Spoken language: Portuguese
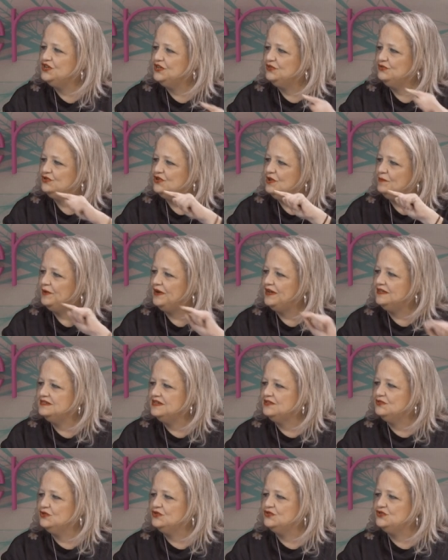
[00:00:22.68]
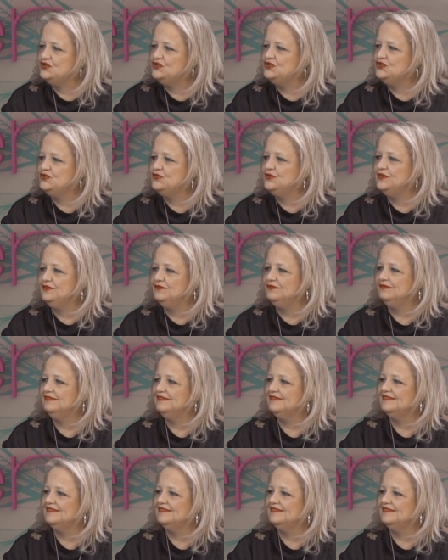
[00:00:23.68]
Exa... o dia dos namorados é 12 de junho.